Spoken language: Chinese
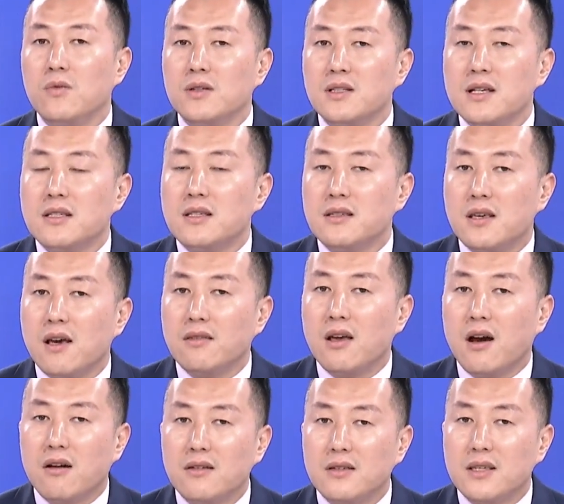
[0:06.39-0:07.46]
我再次强
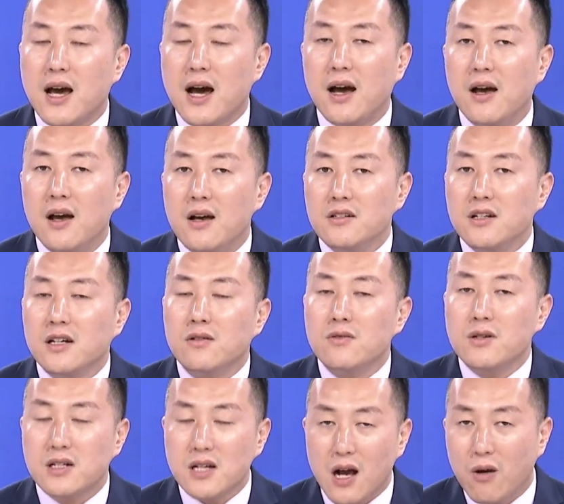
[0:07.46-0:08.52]
调一下，这种
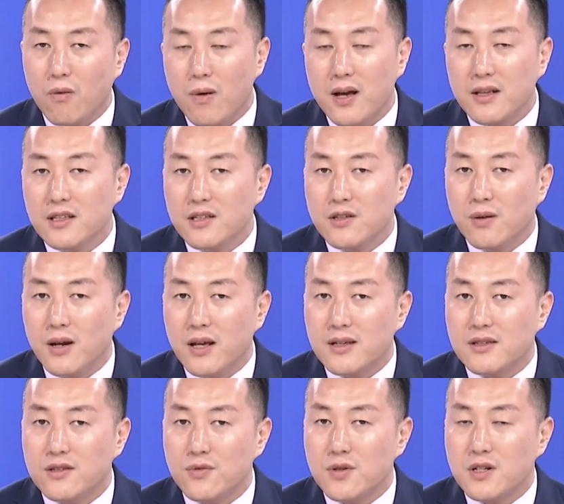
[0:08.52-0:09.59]
上万亿就类
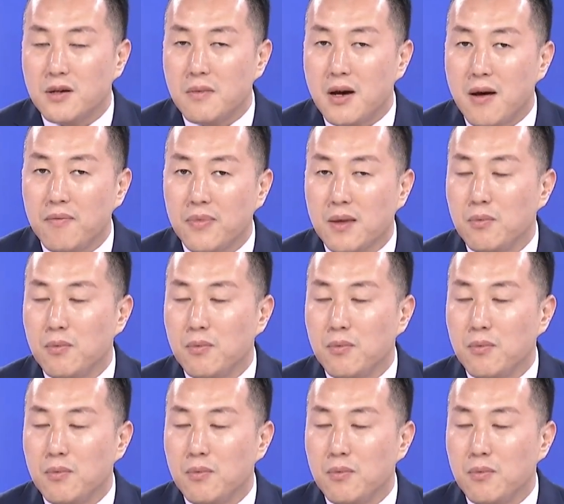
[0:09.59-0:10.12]
似于什么？